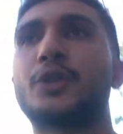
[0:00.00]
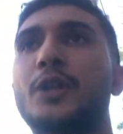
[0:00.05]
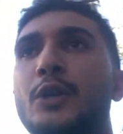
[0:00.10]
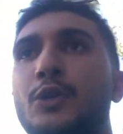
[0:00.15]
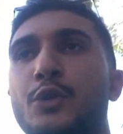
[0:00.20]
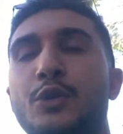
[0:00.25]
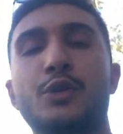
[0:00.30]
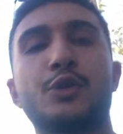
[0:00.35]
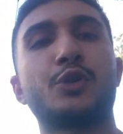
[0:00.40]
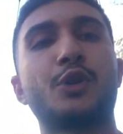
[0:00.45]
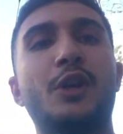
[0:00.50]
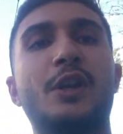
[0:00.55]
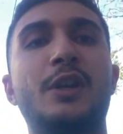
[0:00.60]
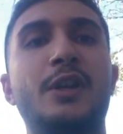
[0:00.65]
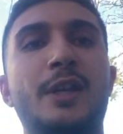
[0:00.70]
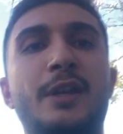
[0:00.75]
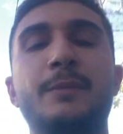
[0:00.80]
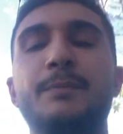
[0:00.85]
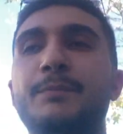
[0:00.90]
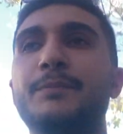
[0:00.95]
Tabii şunu
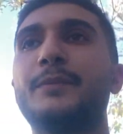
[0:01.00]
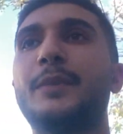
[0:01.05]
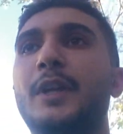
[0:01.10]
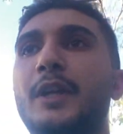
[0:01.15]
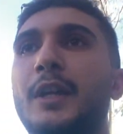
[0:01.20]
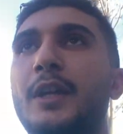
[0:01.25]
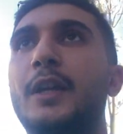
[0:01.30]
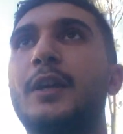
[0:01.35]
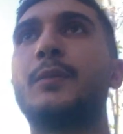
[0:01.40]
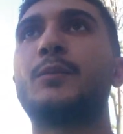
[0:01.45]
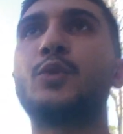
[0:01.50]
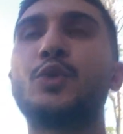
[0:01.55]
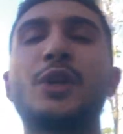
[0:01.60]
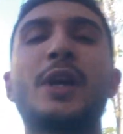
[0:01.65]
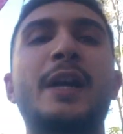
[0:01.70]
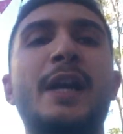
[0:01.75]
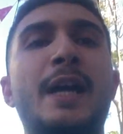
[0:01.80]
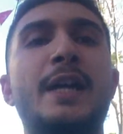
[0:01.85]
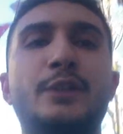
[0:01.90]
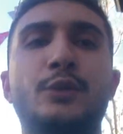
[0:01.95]
söyleyeyim e, müze
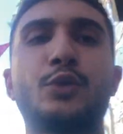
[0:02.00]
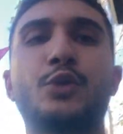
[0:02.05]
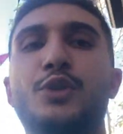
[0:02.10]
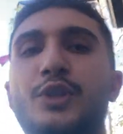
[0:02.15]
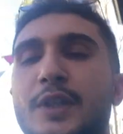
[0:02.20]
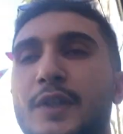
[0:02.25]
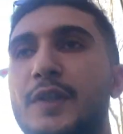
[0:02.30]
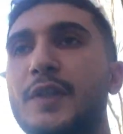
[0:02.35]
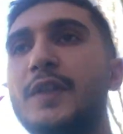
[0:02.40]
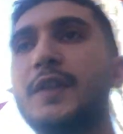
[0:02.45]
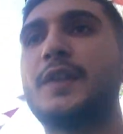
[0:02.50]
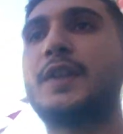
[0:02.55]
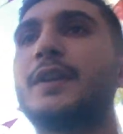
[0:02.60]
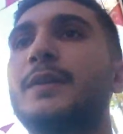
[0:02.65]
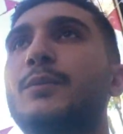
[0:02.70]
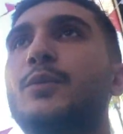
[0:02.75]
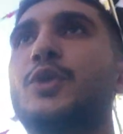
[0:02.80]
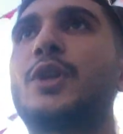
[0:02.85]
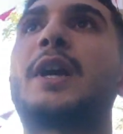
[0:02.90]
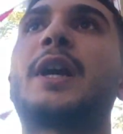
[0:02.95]
kartı ücretsiz.
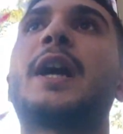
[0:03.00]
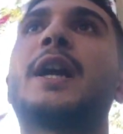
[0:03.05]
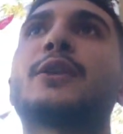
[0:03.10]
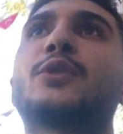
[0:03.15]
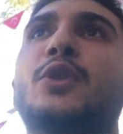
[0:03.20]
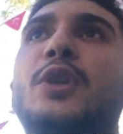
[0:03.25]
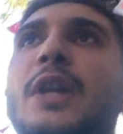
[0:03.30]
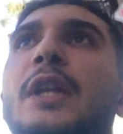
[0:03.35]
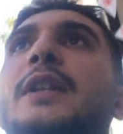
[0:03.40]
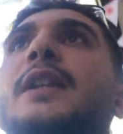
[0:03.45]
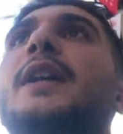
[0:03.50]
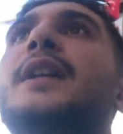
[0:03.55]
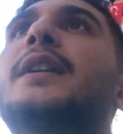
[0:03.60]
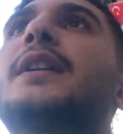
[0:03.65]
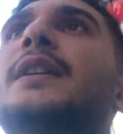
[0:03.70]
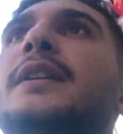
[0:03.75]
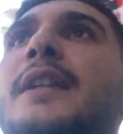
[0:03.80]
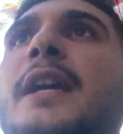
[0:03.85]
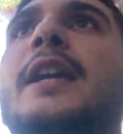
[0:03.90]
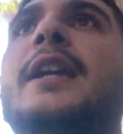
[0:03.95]
Müze kartı olanlar
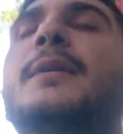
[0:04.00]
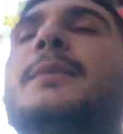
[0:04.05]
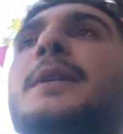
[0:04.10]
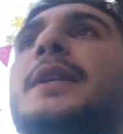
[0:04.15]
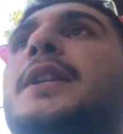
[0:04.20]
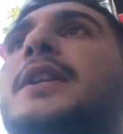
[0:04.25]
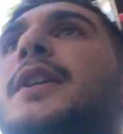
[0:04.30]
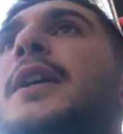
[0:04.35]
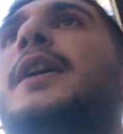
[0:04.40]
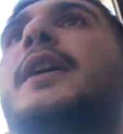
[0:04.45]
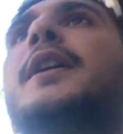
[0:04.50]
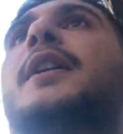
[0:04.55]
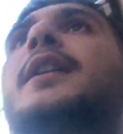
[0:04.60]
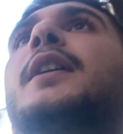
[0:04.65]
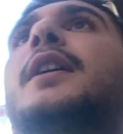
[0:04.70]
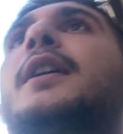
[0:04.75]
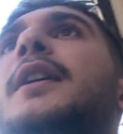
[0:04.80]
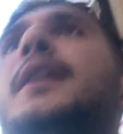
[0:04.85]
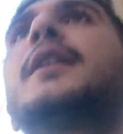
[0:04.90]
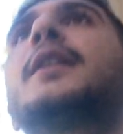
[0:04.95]
gelebilir.
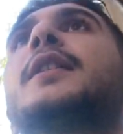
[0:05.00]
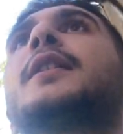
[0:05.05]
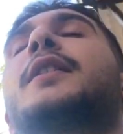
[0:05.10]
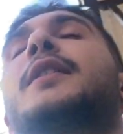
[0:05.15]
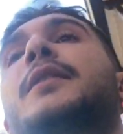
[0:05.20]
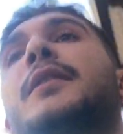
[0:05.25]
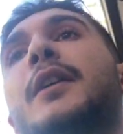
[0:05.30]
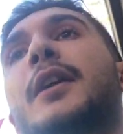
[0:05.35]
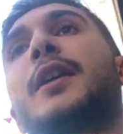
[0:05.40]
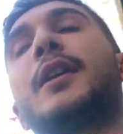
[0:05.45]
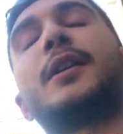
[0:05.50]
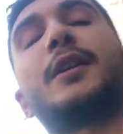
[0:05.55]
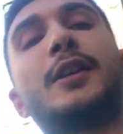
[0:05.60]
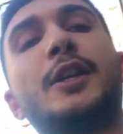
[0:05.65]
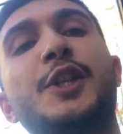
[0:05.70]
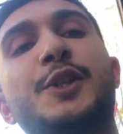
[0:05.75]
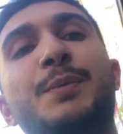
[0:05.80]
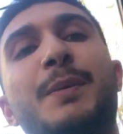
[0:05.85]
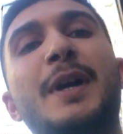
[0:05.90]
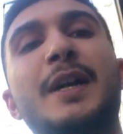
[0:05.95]
E,
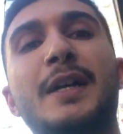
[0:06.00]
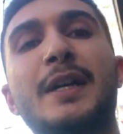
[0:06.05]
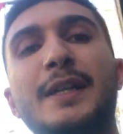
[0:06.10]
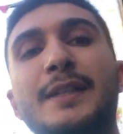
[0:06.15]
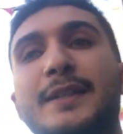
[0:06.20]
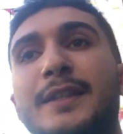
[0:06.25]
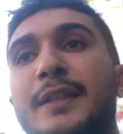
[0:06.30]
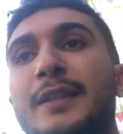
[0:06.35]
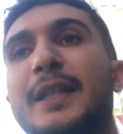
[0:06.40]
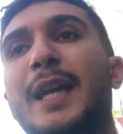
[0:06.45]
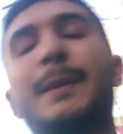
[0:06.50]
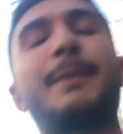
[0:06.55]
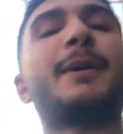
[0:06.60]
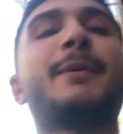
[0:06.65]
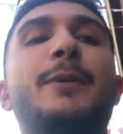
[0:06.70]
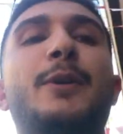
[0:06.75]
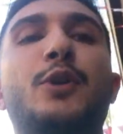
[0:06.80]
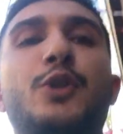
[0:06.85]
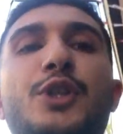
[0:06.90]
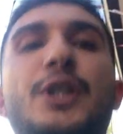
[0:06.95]
İş Bankası
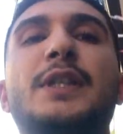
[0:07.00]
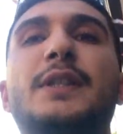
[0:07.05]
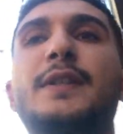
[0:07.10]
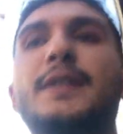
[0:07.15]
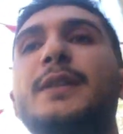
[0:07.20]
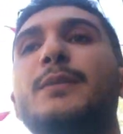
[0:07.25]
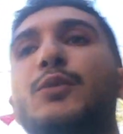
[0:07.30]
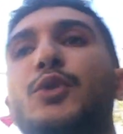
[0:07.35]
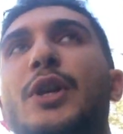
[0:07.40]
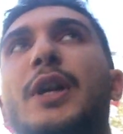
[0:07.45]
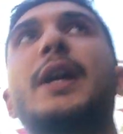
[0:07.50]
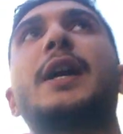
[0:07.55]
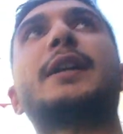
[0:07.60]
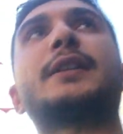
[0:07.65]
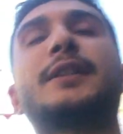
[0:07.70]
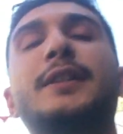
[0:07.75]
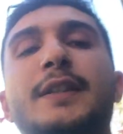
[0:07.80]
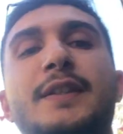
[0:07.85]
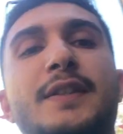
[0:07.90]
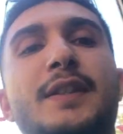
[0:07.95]
tamamen ücretsizdi. Müze
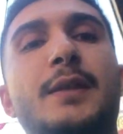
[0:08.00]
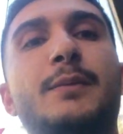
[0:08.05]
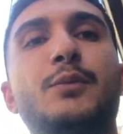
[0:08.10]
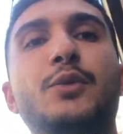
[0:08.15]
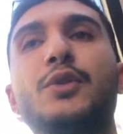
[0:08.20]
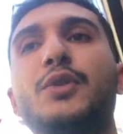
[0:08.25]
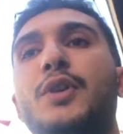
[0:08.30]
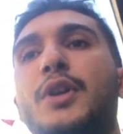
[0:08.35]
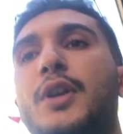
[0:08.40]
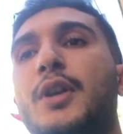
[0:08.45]
kartı da istemiyor.